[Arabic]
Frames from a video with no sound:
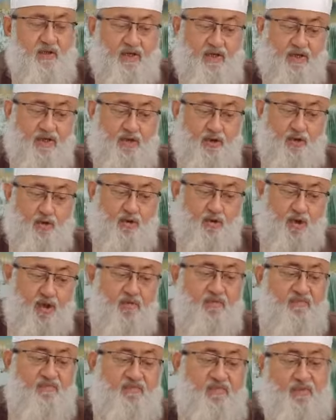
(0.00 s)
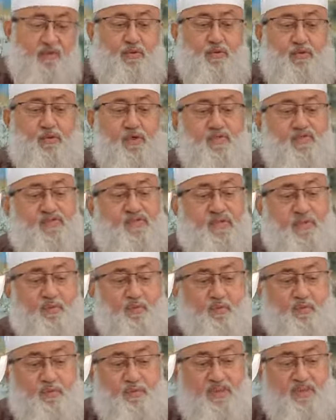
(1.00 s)
فالذي يلبث
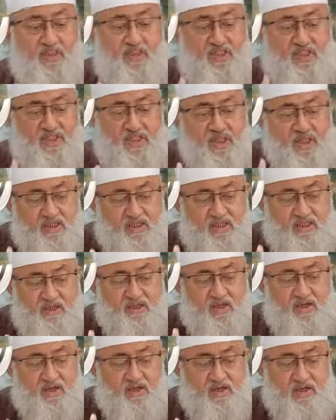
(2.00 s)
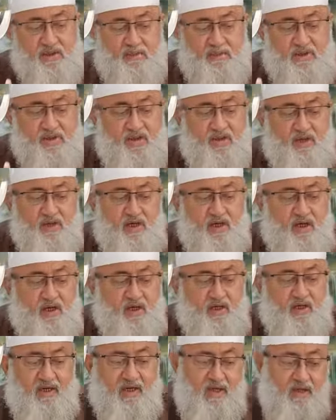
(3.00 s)
نفسه بالنجاسة الكبيرة
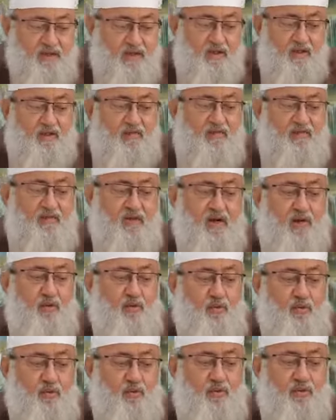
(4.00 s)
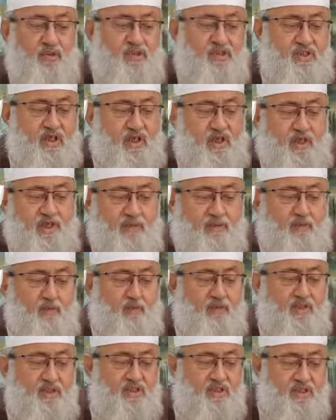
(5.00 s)
لا تنفعه إزالة
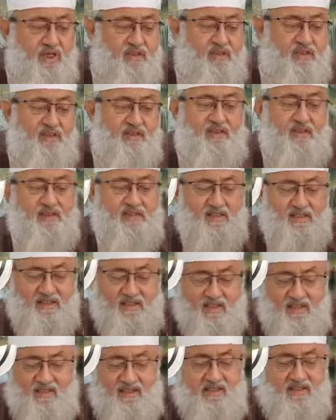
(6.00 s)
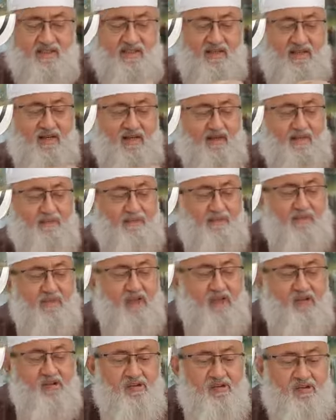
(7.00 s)
النجاسة الصغيرة
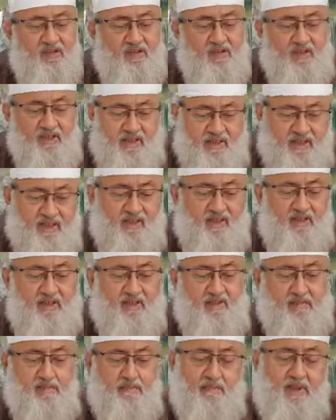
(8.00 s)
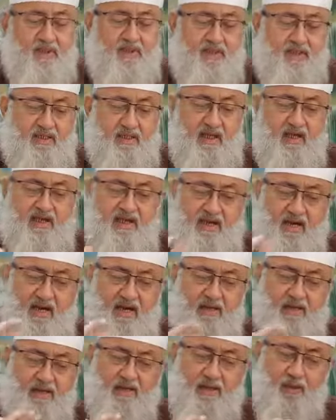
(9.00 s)
إذ من كان
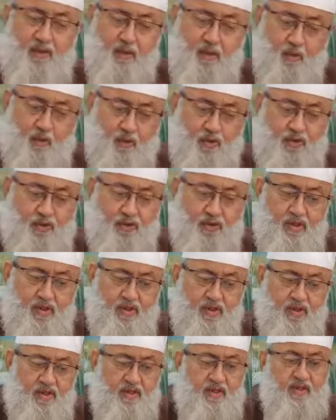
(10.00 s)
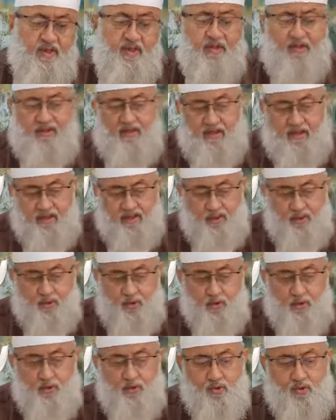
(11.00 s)
عليه الغسل لا
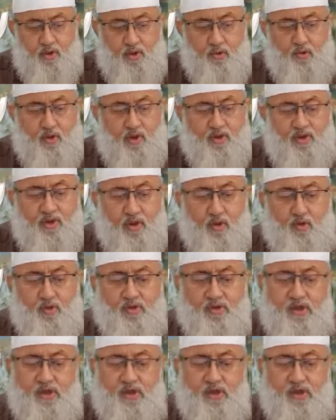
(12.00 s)
يجوز له أداء